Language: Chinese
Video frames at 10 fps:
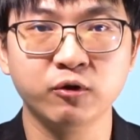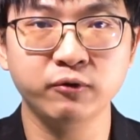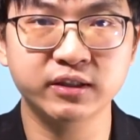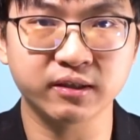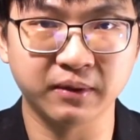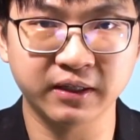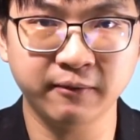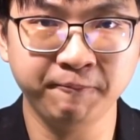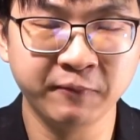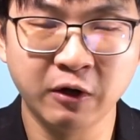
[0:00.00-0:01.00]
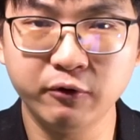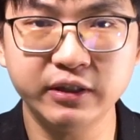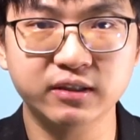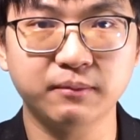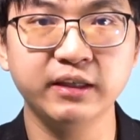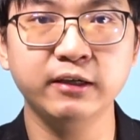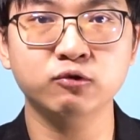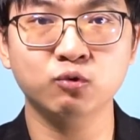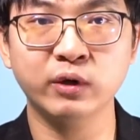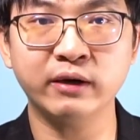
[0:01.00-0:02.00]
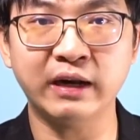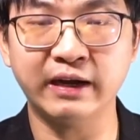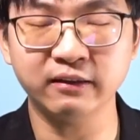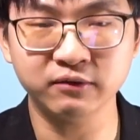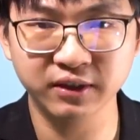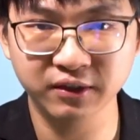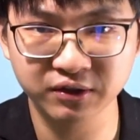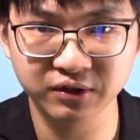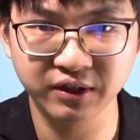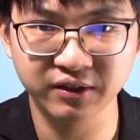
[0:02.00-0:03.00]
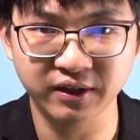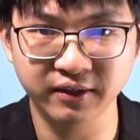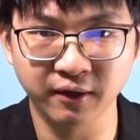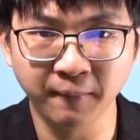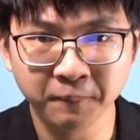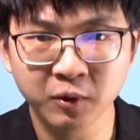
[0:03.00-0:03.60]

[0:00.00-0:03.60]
为什么呢？为什么耶稣要来到这个世界上呢？